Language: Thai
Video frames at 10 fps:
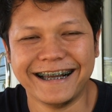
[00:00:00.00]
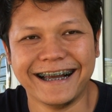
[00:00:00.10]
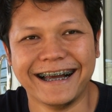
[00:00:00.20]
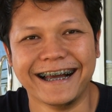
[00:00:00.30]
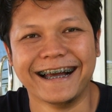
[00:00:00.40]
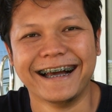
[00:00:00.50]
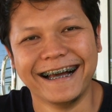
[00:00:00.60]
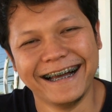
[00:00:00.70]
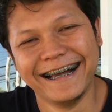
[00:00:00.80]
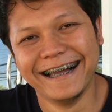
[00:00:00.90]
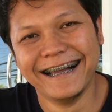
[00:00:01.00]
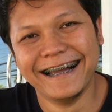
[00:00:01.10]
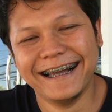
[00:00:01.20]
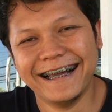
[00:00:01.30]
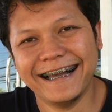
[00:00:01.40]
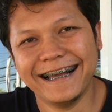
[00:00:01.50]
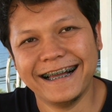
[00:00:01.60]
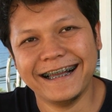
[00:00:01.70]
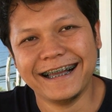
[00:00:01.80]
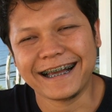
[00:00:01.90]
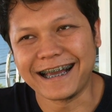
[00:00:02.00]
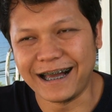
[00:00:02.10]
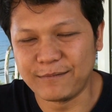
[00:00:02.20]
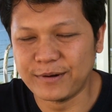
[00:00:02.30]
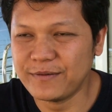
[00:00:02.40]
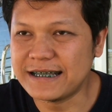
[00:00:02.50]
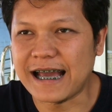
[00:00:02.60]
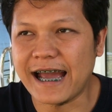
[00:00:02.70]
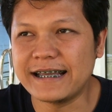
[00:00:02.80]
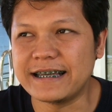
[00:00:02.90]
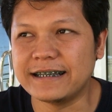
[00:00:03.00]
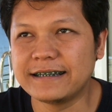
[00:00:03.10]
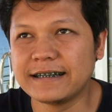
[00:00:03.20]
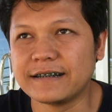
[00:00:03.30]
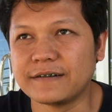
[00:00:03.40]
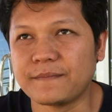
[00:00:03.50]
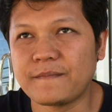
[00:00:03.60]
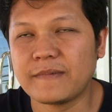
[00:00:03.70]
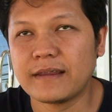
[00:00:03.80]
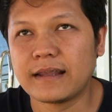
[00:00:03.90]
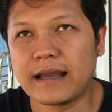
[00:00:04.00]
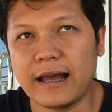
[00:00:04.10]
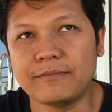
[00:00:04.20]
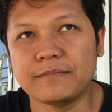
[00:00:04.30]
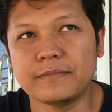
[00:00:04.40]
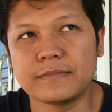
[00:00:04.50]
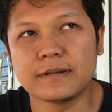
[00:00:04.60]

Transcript: คือมันมันสายทัวริงใช่ไหมครับ มันวิ่งช้าจริงๆซึ่งช้ากว่าอารมณ์